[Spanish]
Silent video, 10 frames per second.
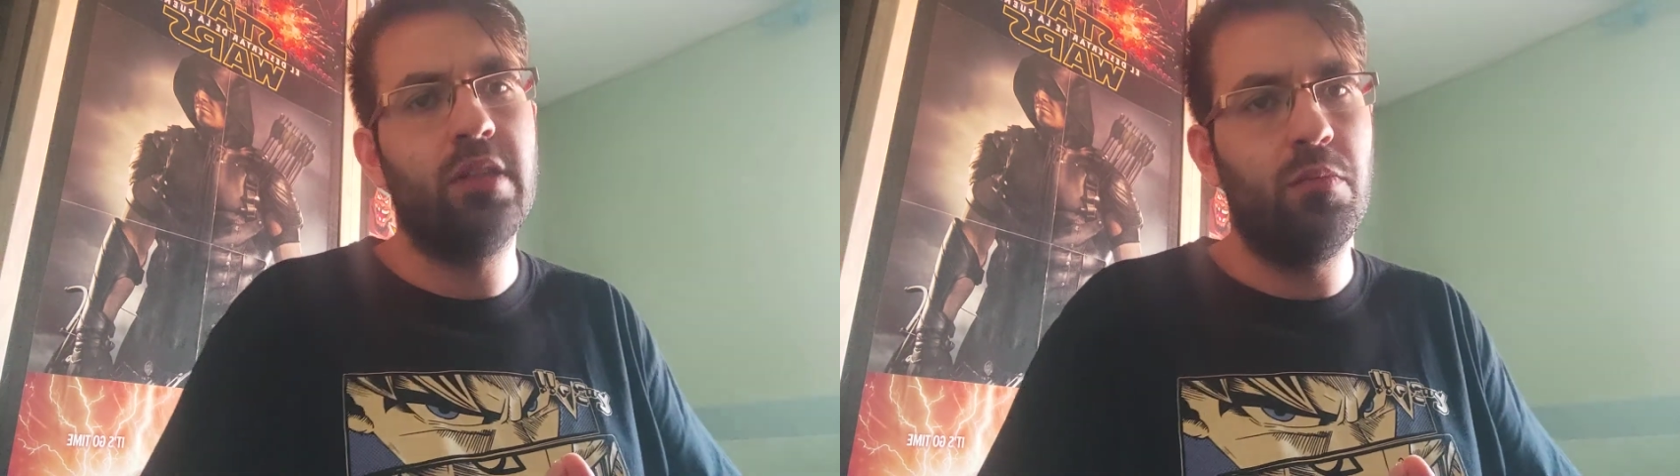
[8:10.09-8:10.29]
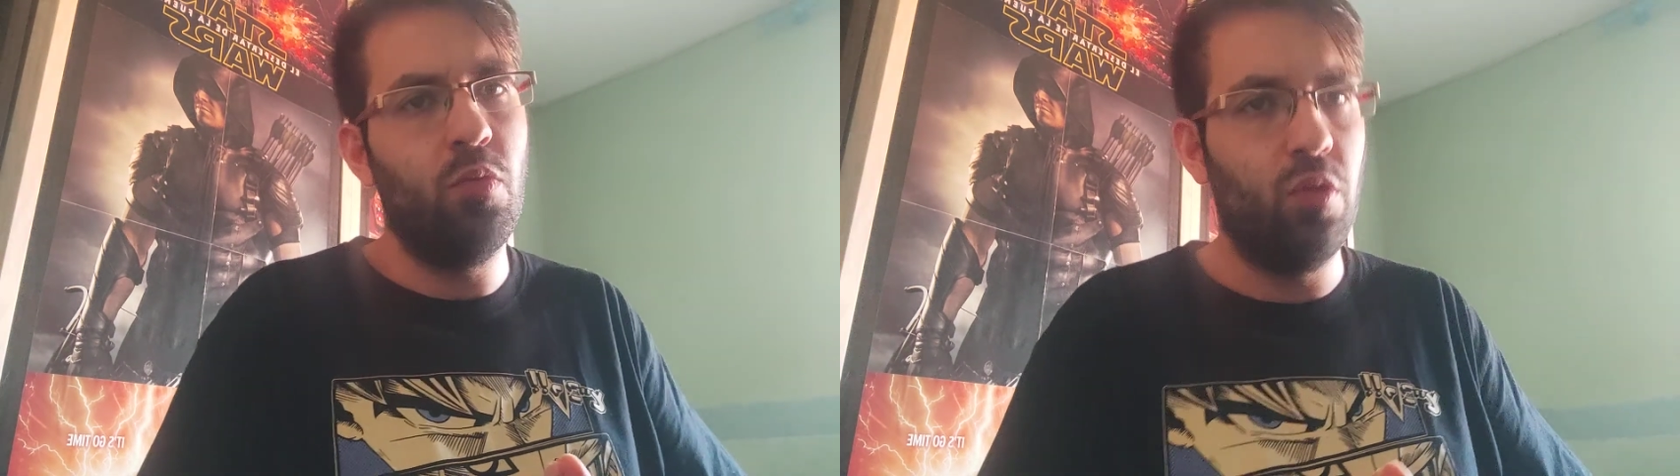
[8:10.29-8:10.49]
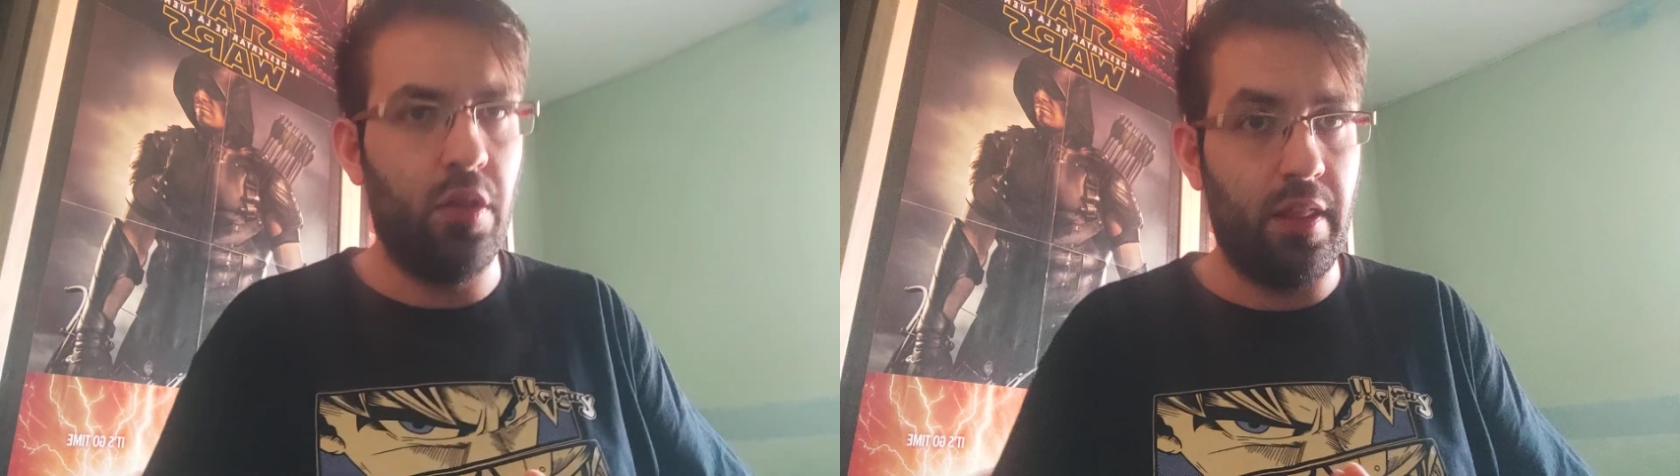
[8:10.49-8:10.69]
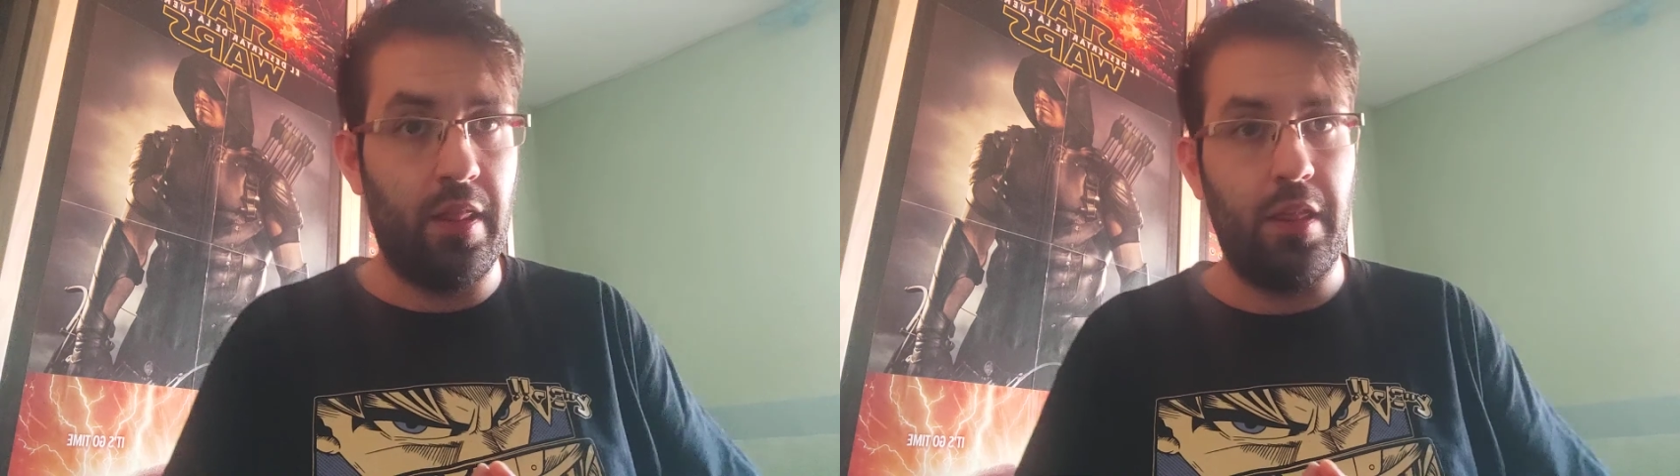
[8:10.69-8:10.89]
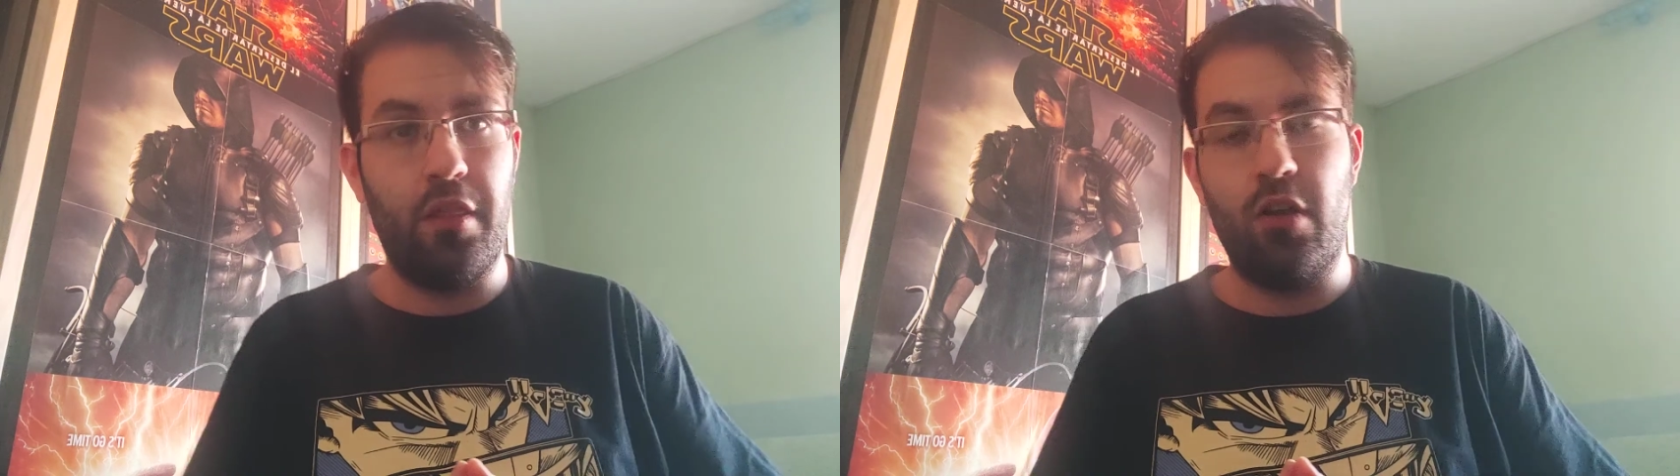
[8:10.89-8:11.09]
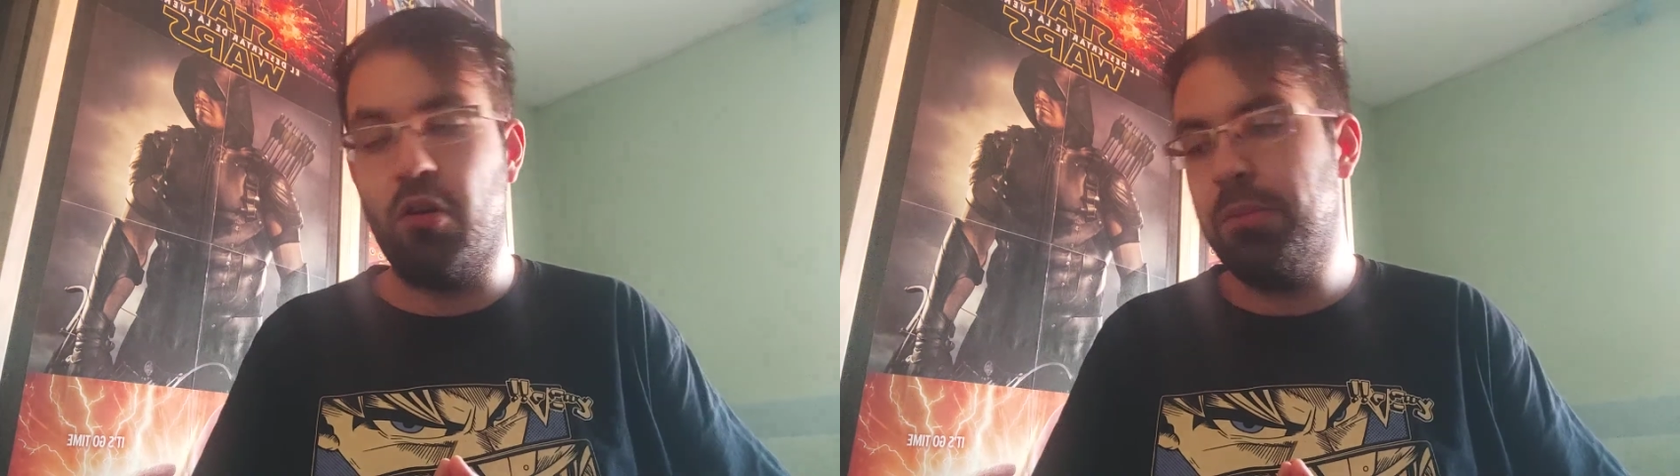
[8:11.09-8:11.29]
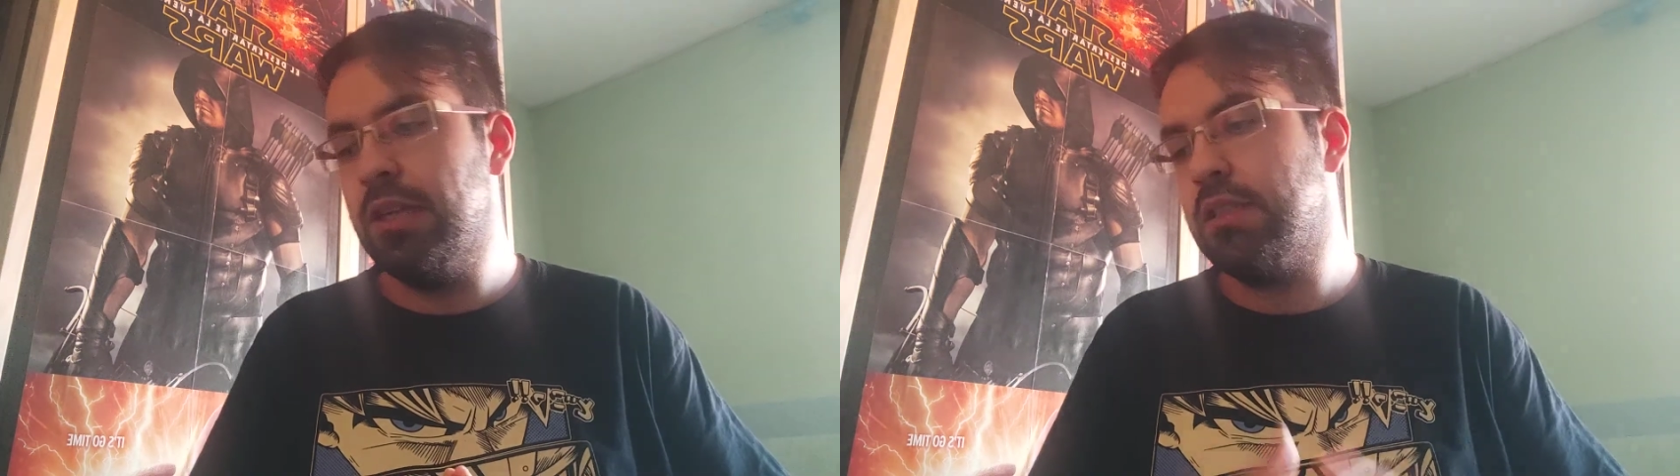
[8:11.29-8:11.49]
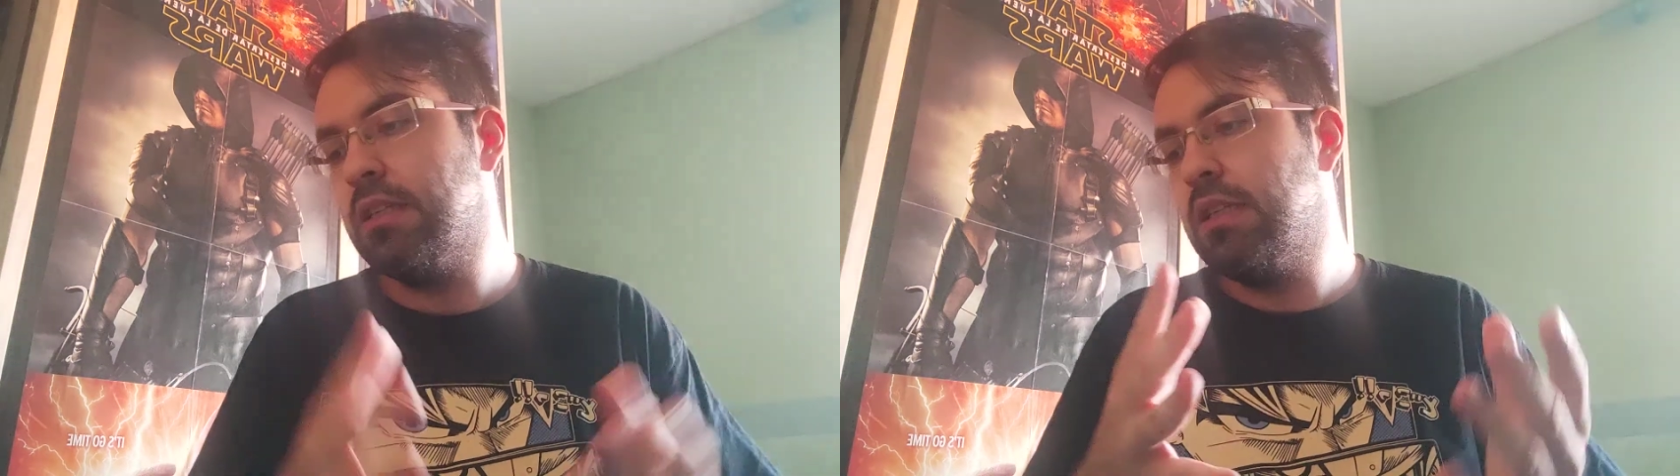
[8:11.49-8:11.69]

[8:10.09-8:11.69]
del mundo de DC Comics.